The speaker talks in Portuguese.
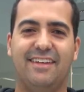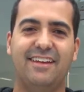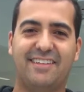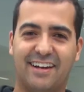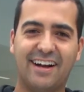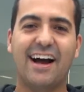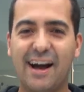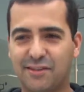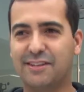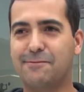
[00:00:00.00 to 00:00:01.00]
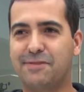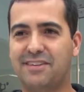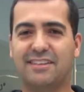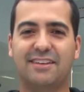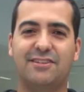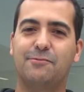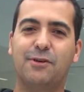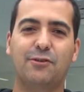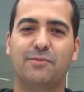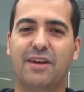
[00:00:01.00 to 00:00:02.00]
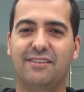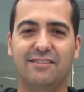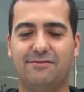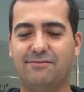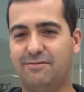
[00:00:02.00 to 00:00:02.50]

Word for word: ele se agarrava na piscina, tinha muito medo,